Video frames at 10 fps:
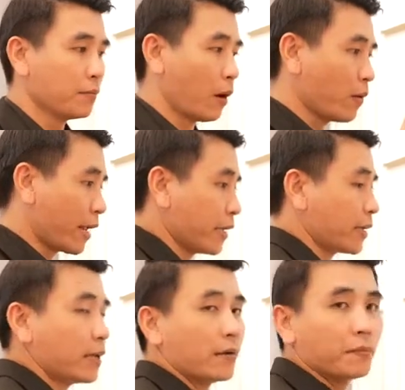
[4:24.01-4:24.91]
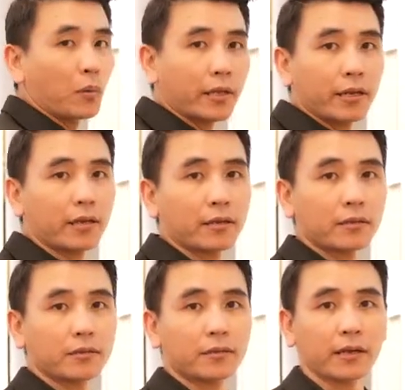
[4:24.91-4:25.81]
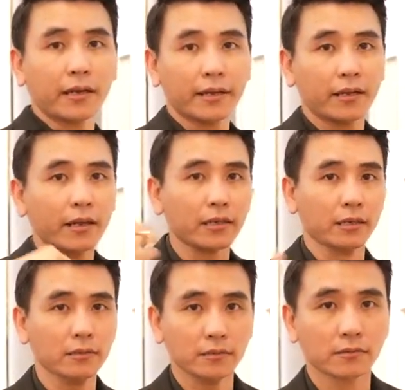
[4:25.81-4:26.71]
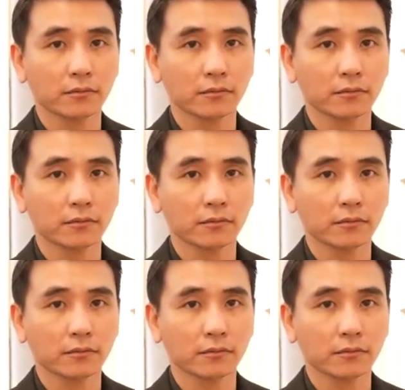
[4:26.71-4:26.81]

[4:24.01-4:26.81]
mẫu này kết hợp mẫu kia, những cái ý tưởng,